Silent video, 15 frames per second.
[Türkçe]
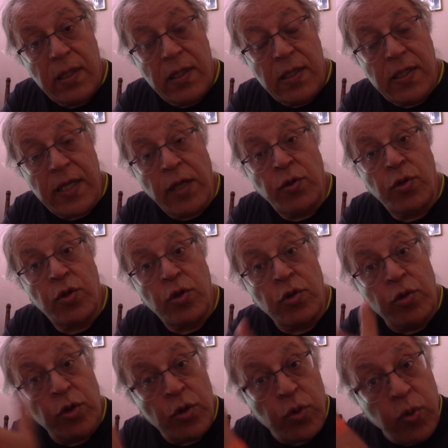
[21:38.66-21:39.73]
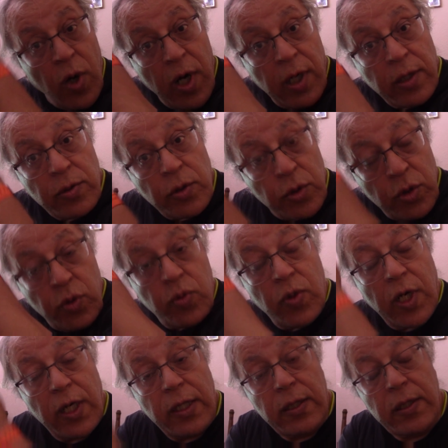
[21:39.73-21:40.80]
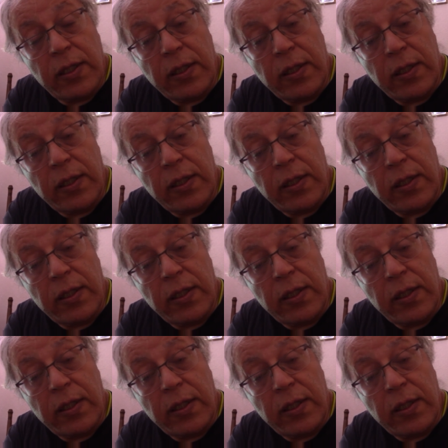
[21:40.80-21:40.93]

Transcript: Sen diyor good one, good one.